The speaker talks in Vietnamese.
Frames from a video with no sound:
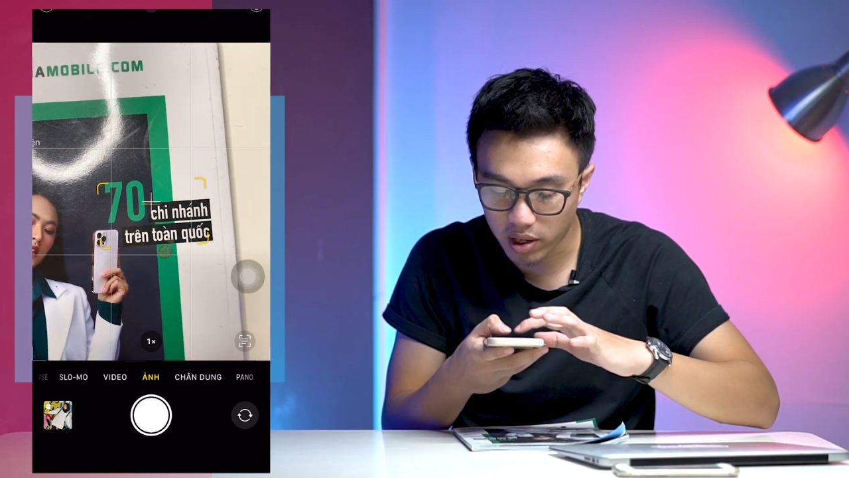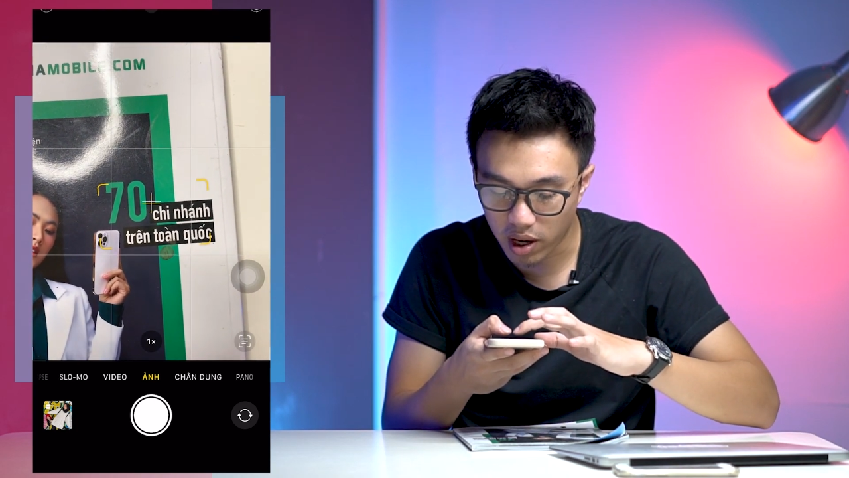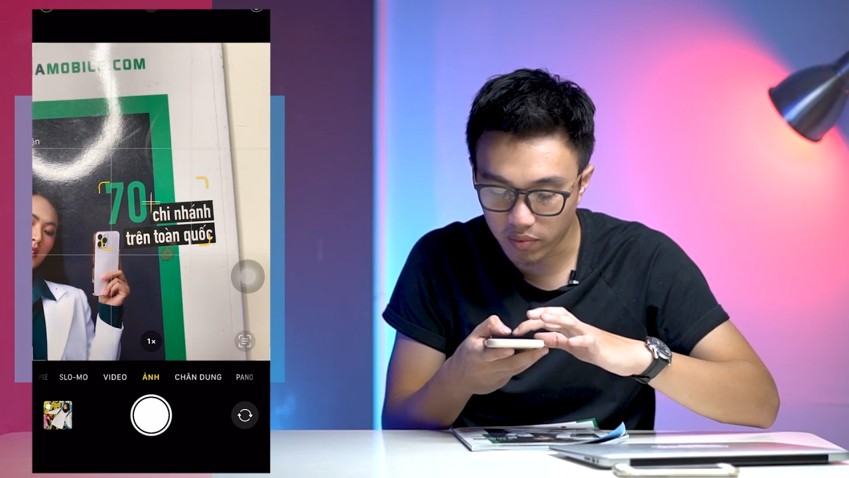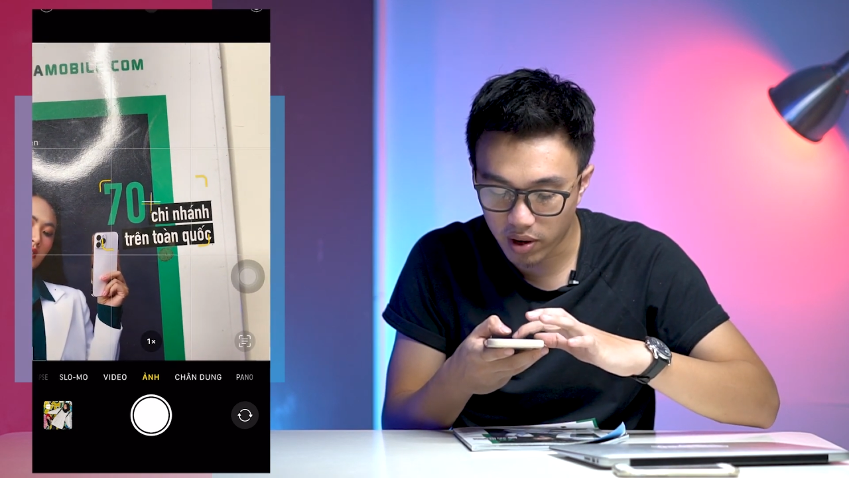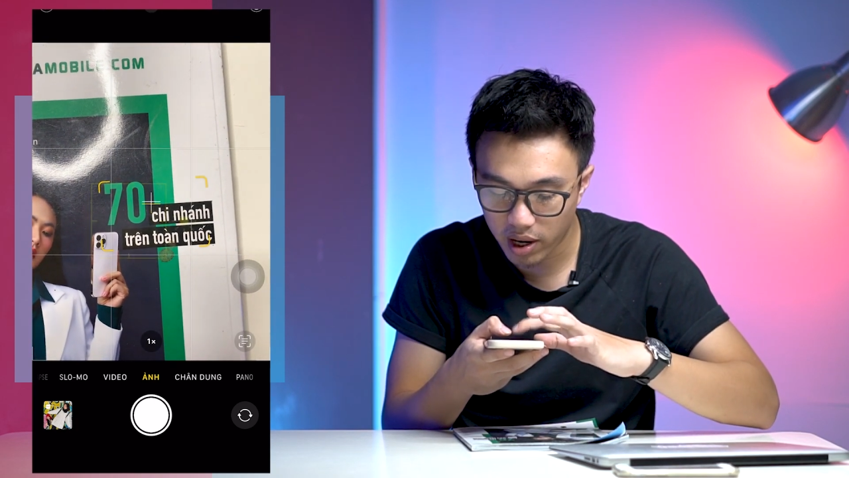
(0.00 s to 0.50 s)
thể
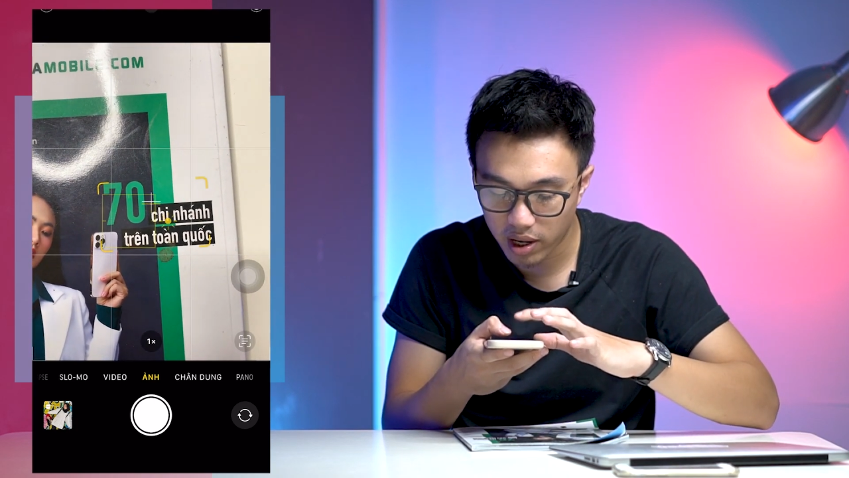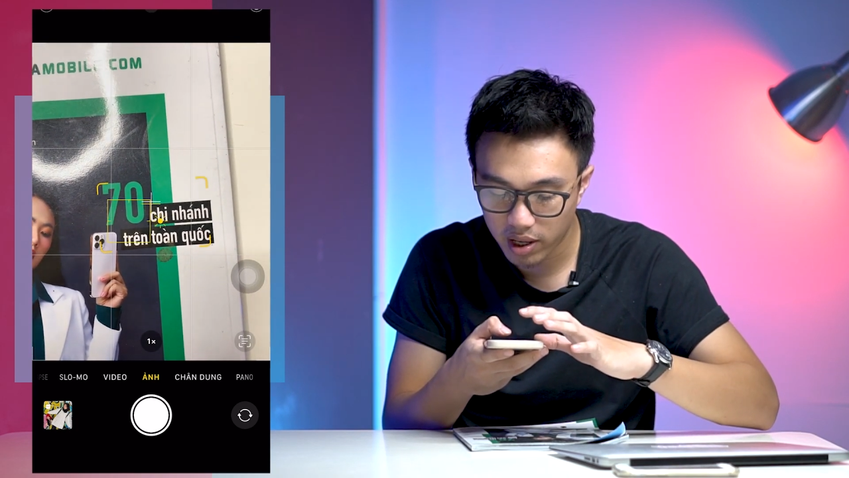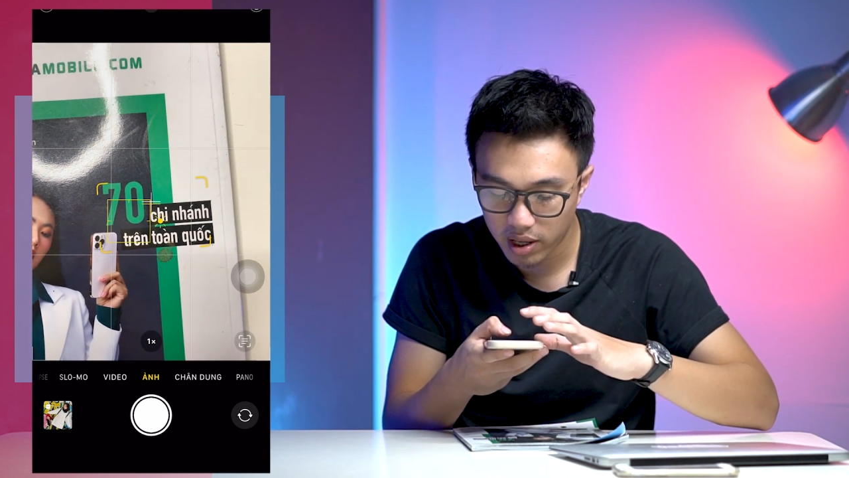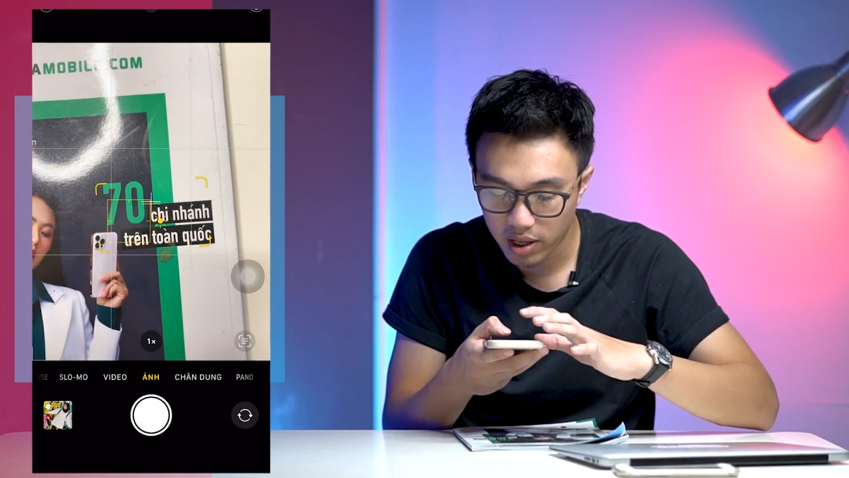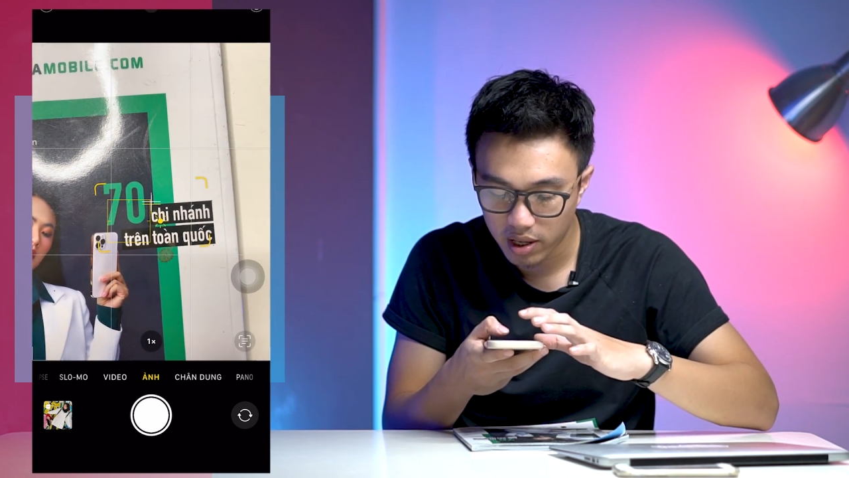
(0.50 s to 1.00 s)
ấn vào đây
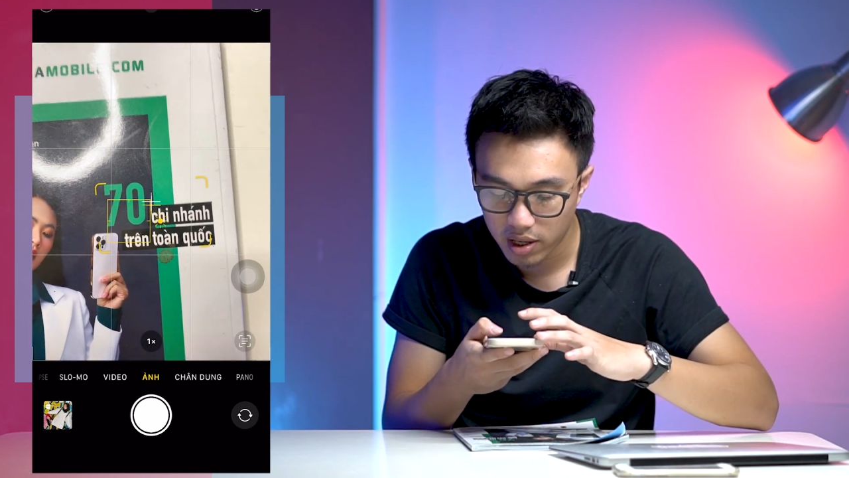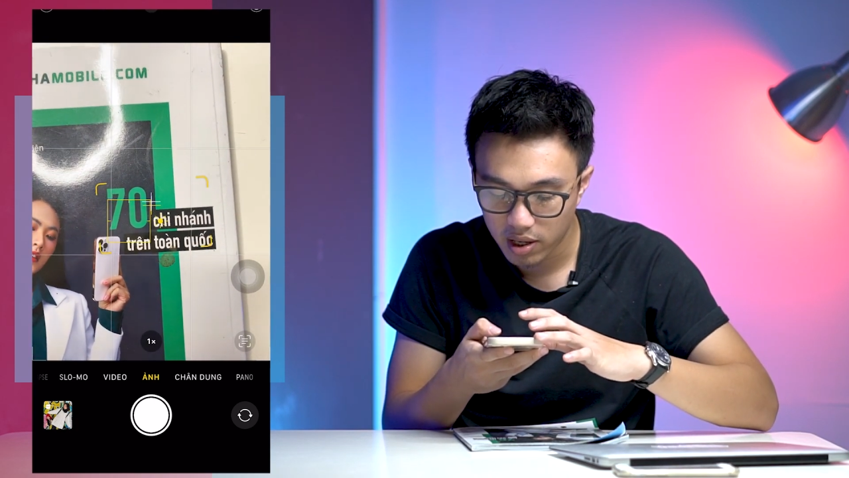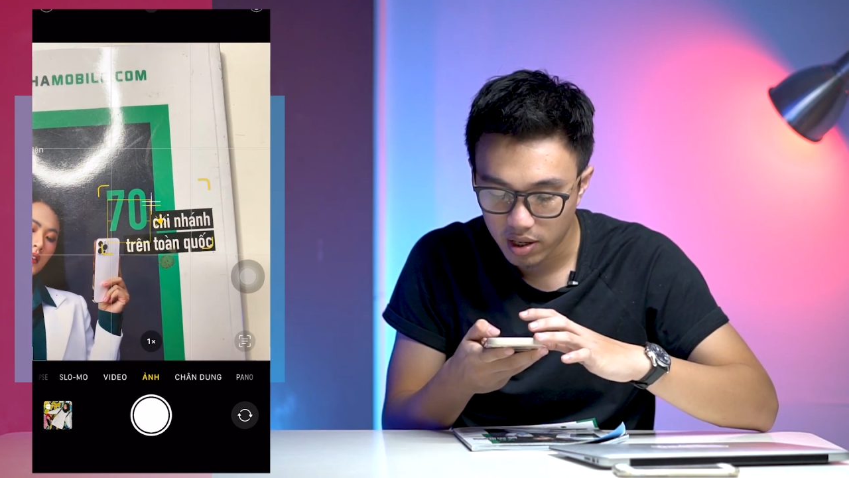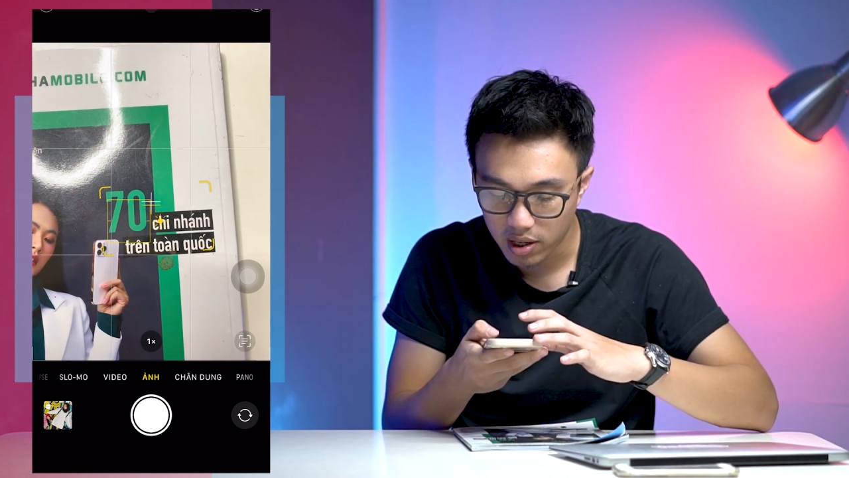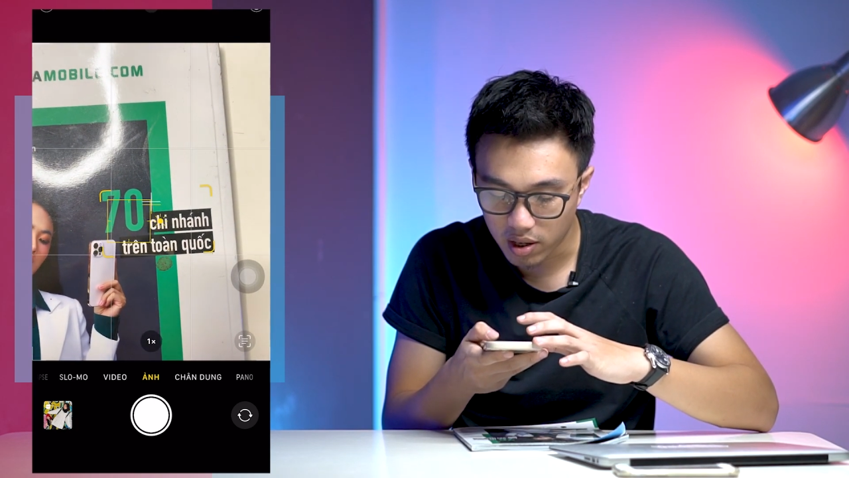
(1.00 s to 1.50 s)

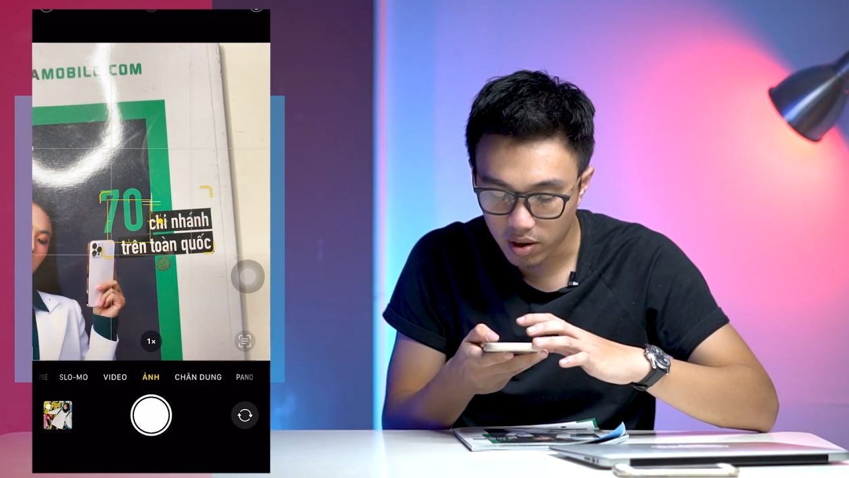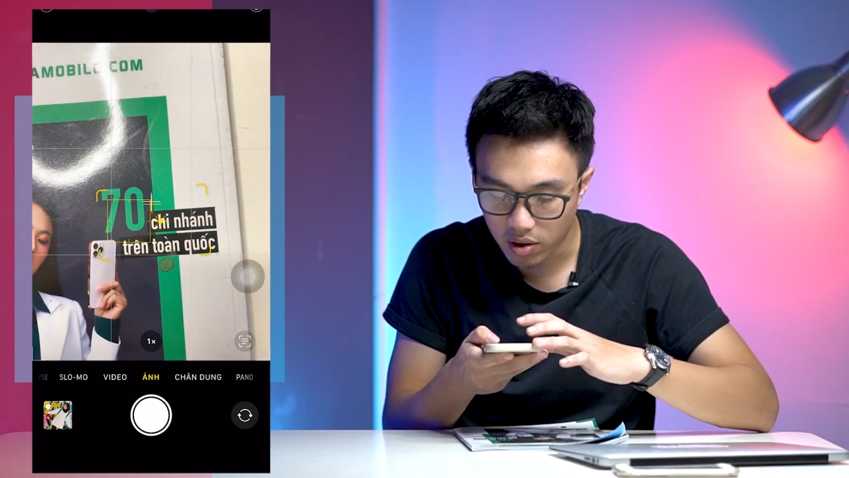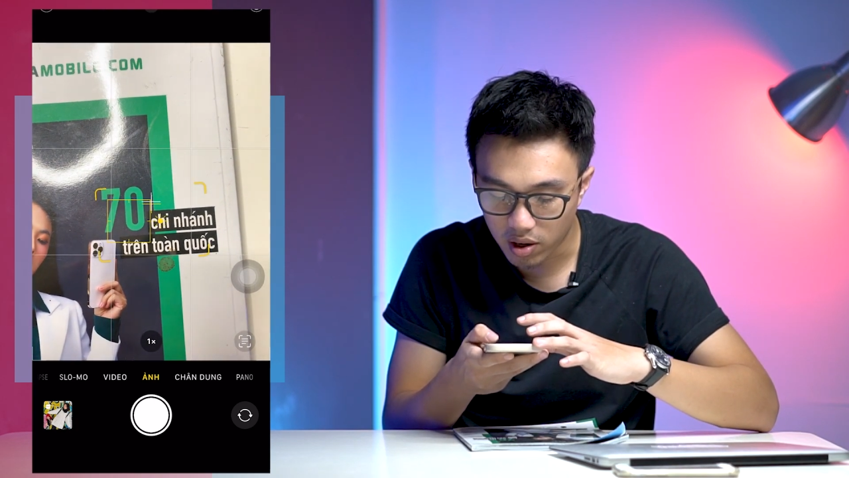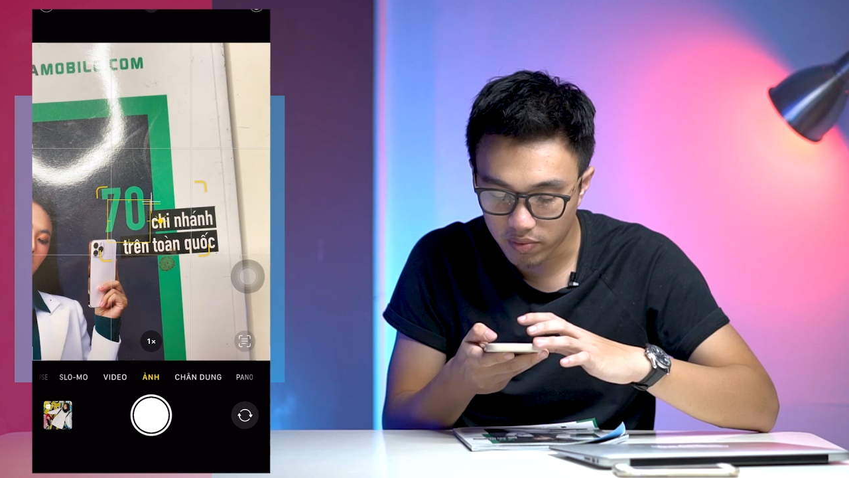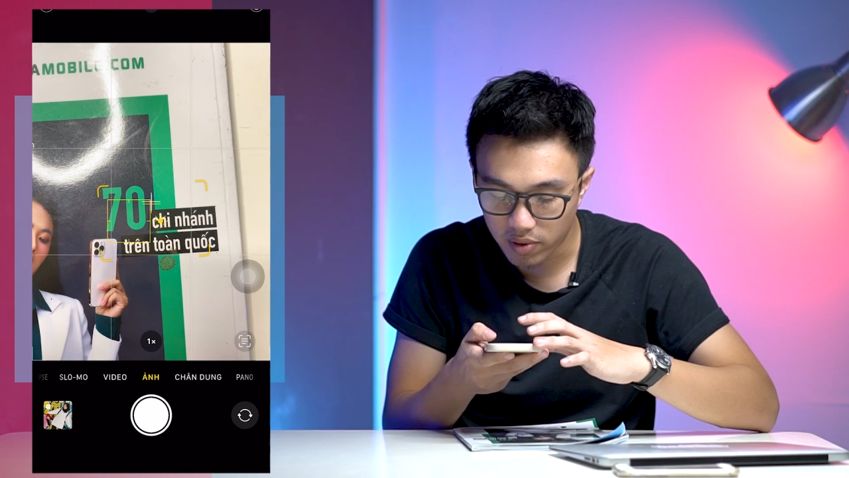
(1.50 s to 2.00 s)
đó,
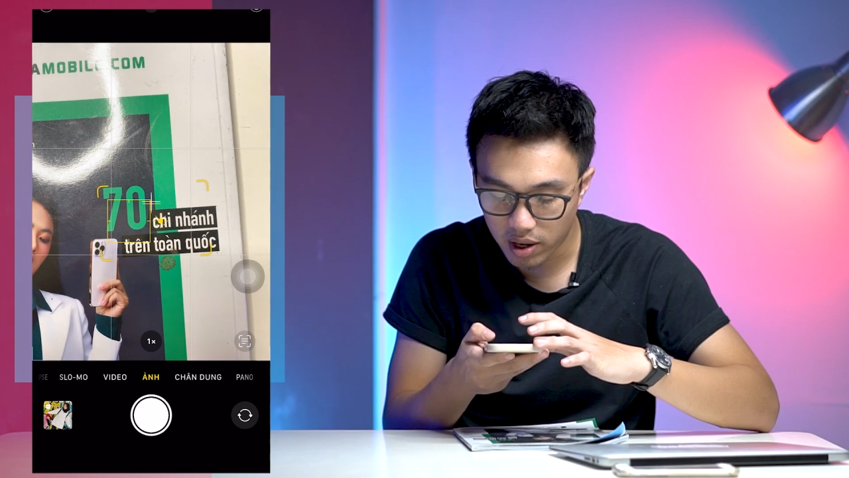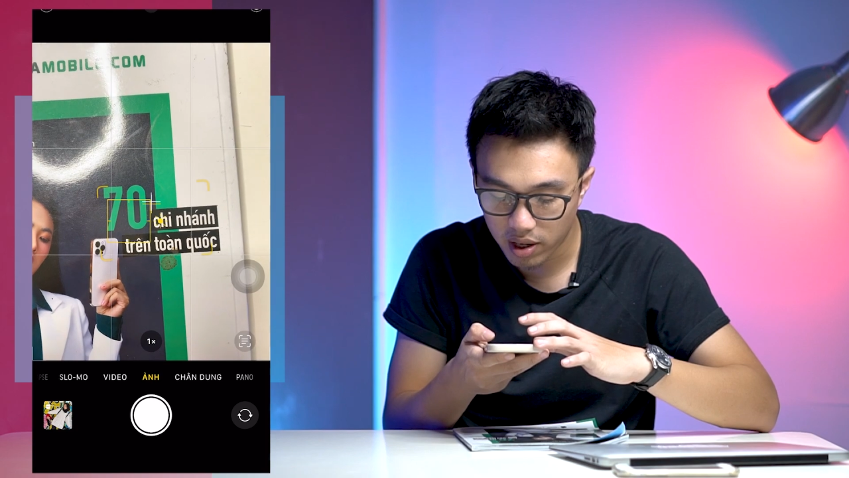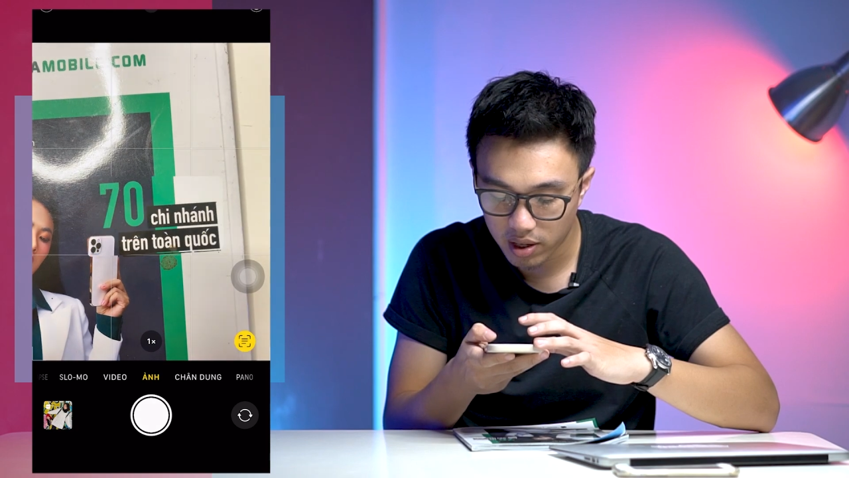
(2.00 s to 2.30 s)
ấn vào đây